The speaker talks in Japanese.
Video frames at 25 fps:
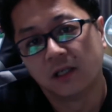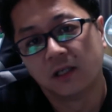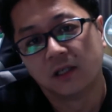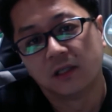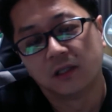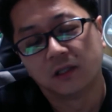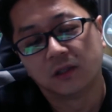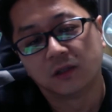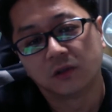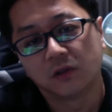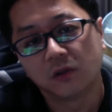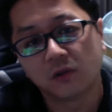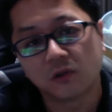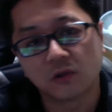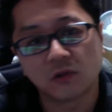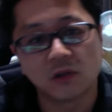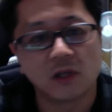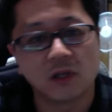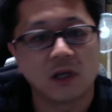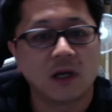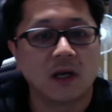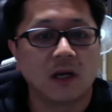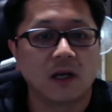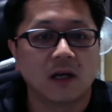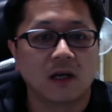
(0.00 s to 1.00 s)
ということ
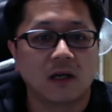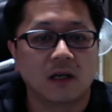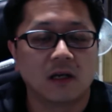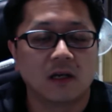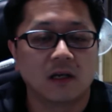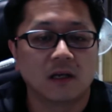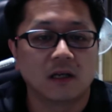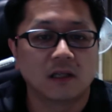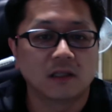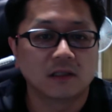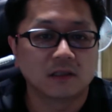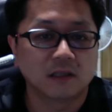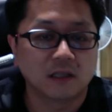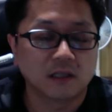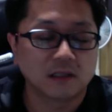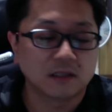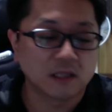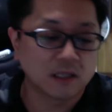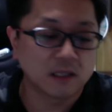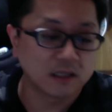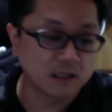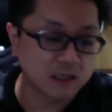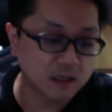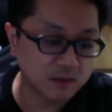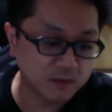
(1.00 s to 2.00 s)
で、明日さ
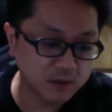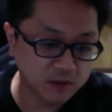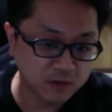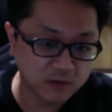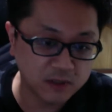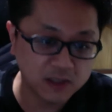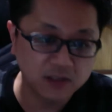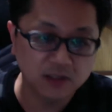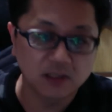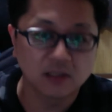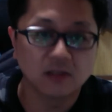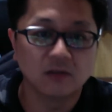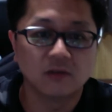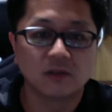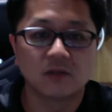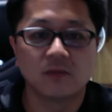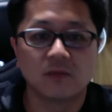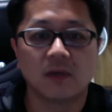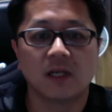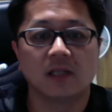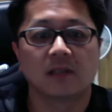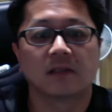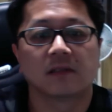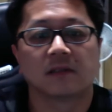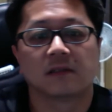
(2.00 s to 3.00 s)
んかいめのワクチン打ち
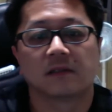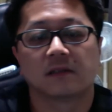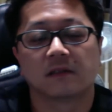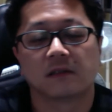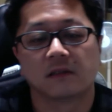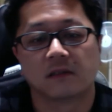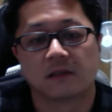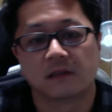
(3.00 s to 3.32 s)
ます。